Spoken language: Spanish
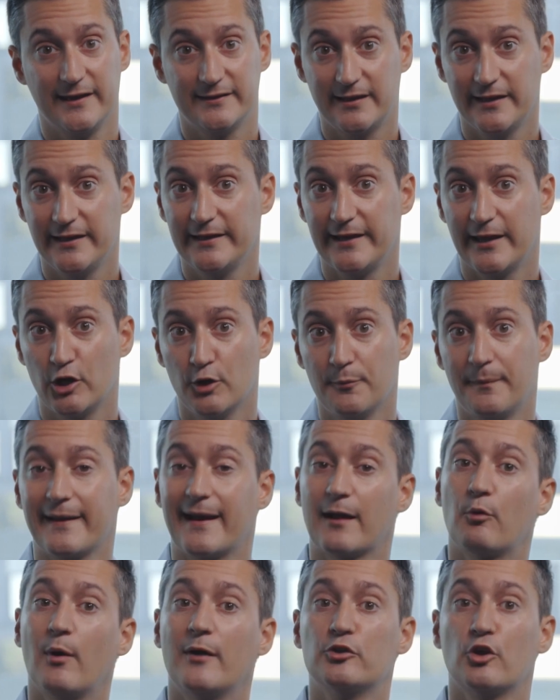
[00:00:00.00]
este dinero
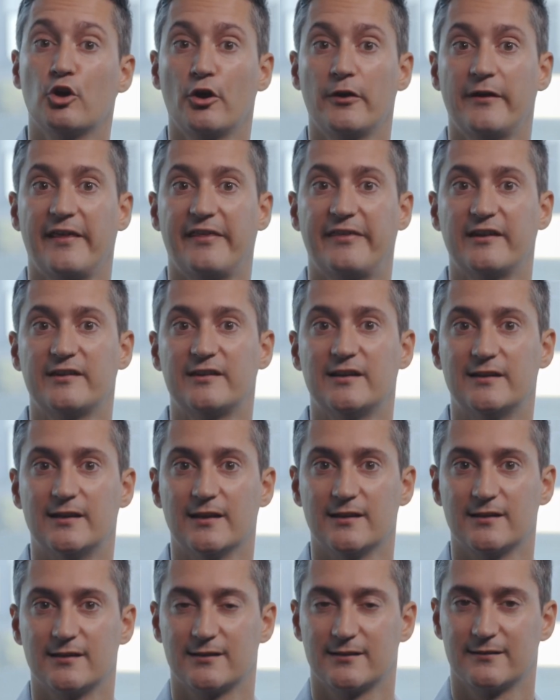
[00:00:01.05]
para cuando lo necesites.